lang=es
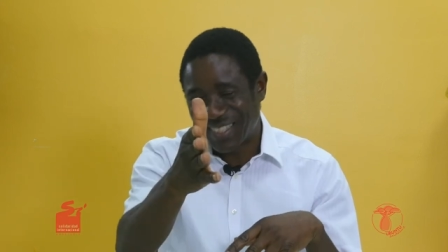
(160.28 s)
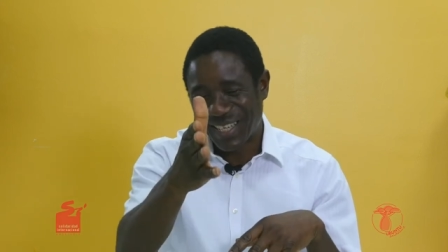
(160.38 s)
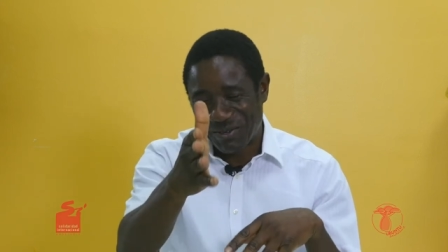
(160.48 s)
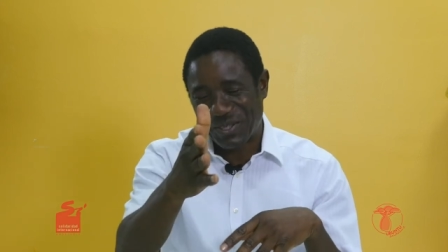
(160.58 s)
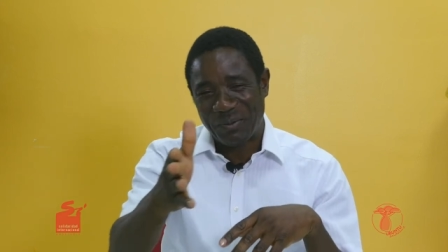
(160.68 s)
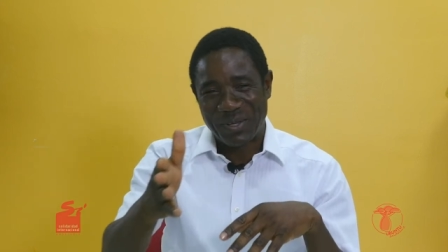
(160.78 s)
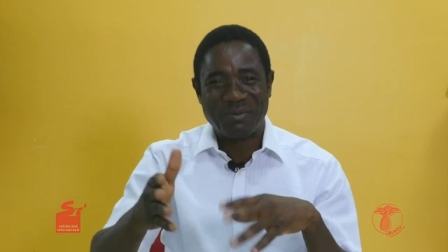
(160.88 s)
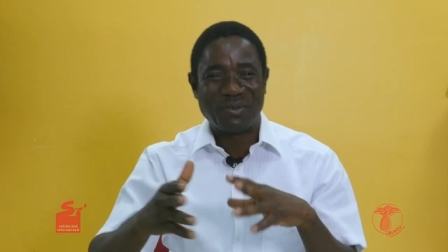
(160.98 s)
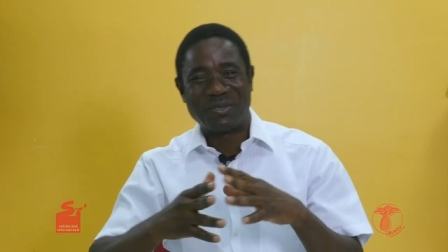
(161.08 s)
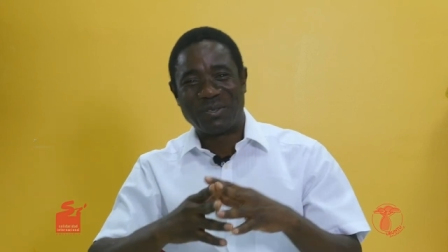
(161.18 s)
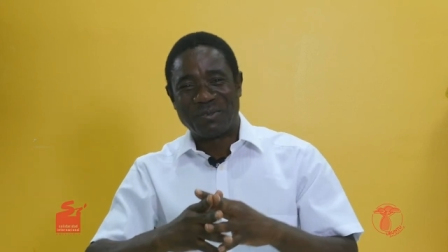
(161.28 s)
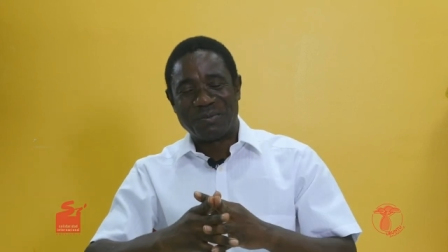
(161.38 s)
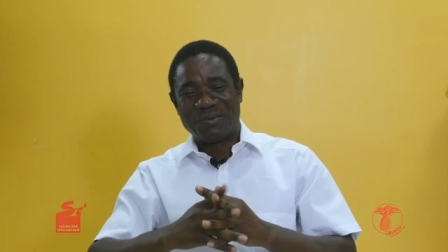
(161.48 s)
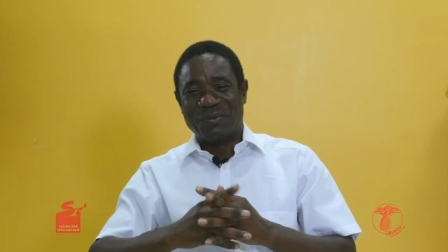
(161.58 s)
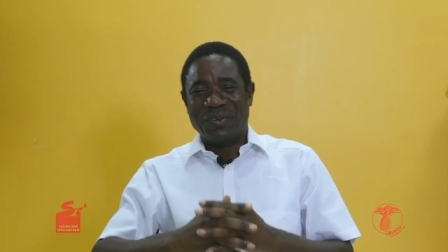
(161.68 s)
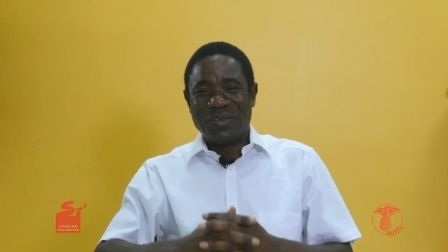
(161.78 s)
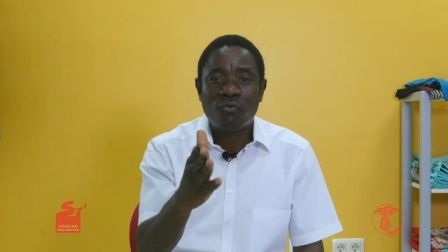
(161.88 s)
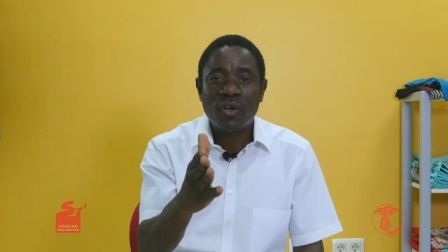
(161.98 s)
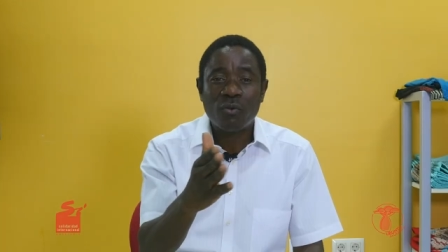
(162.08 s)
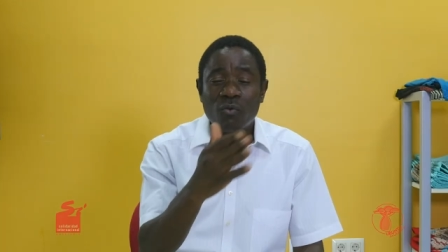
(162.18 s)
ya lo sabéis vosotros mismos.
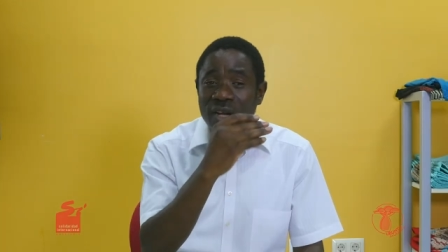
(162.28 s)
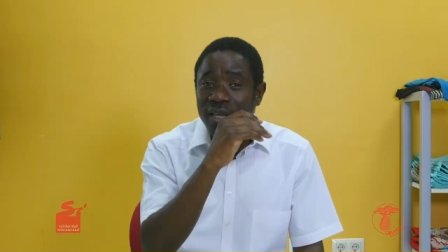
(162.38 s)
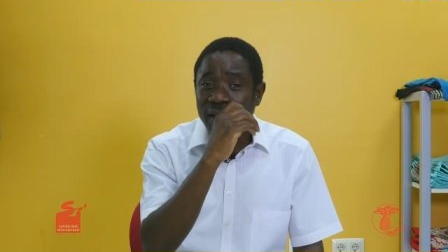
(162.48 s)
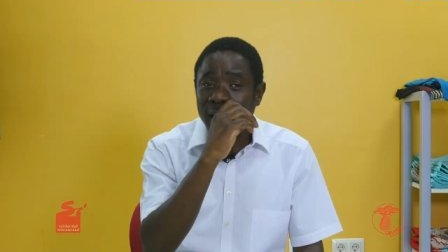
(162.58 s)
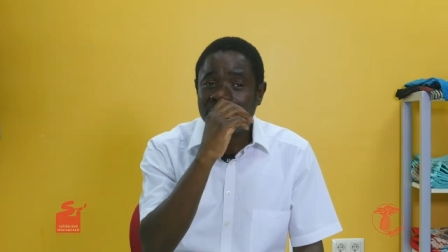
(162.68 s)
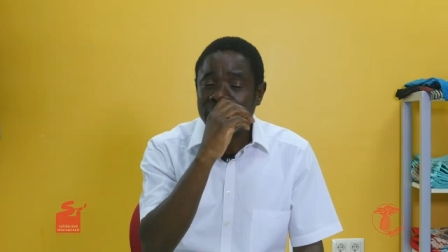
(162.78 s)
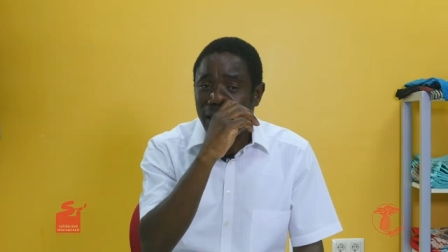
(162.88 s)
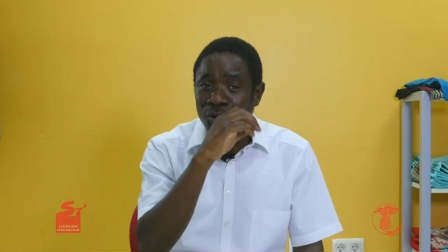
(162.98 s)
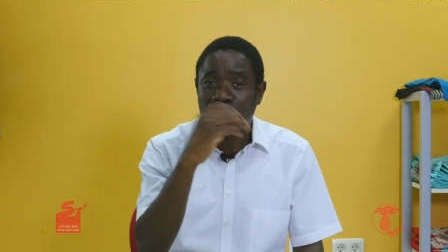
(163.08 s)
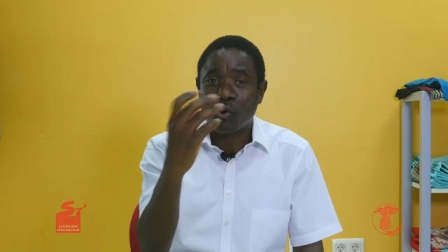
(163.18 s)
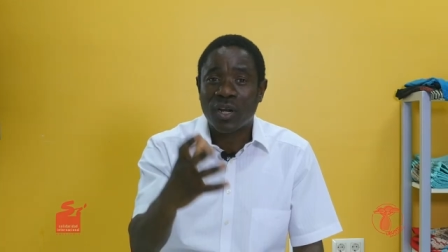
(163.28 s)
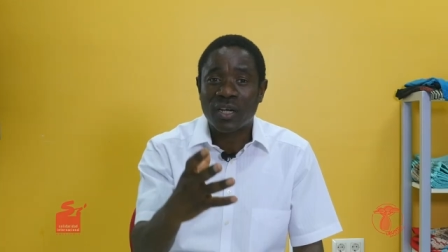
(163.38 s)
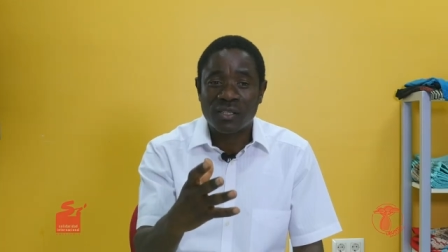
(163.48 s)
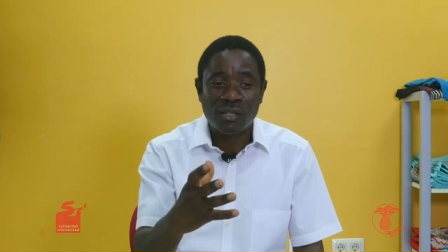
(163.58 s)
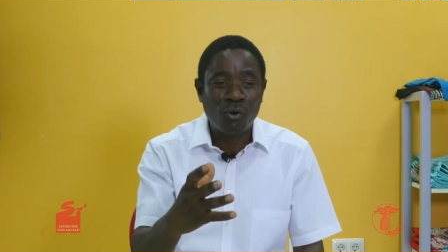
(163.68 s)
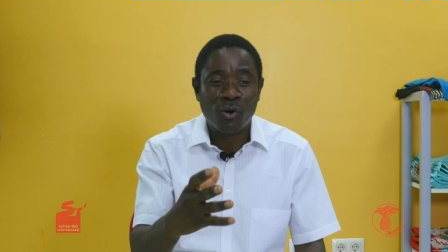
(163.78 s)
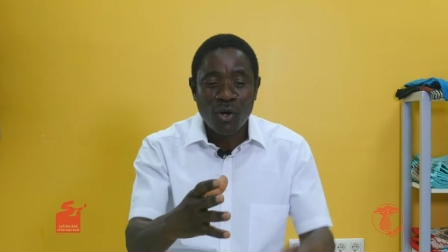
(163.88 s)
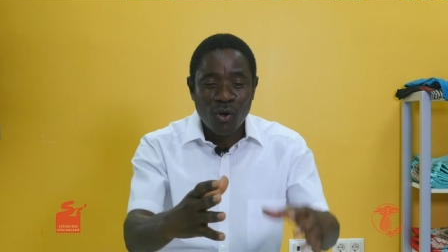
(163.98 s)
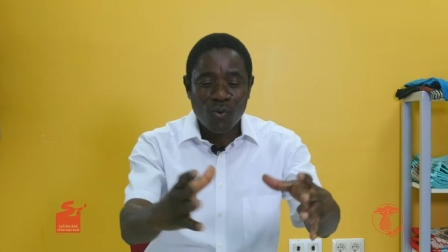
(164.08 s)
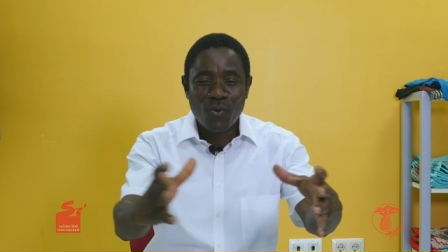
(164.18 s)
Fue una inglesa que organizó
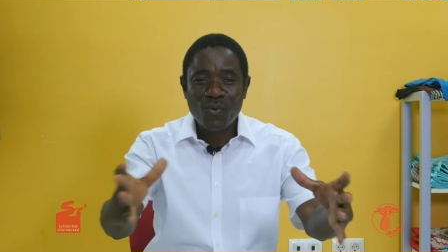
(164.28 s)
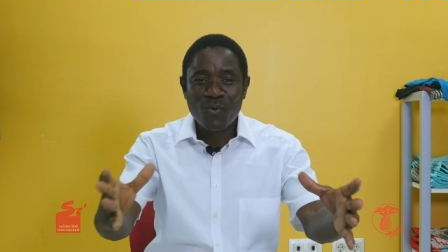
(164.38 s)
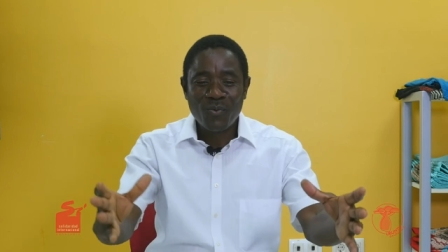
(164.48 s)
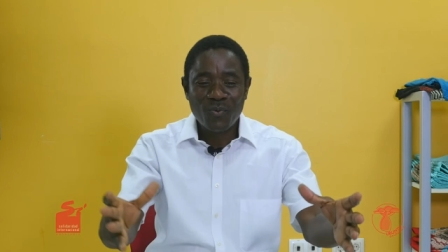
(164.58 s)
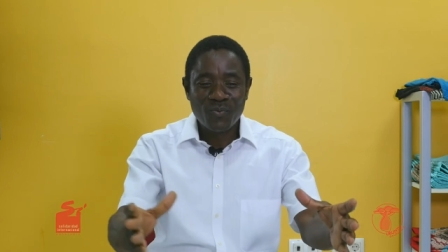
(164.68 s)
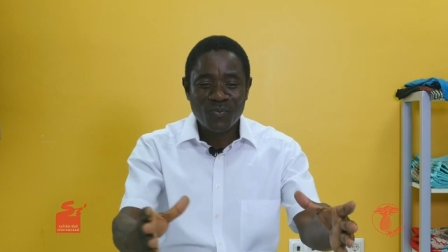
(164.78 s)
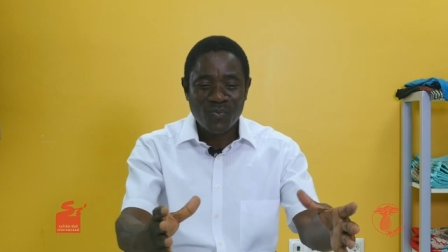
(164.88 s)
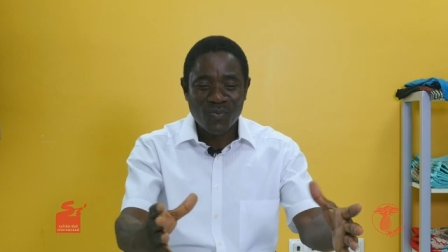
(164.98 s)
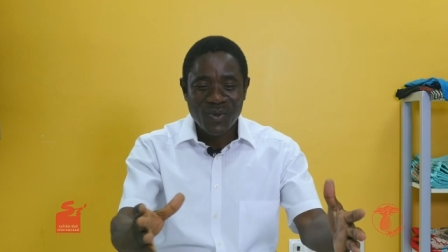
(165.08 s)
un,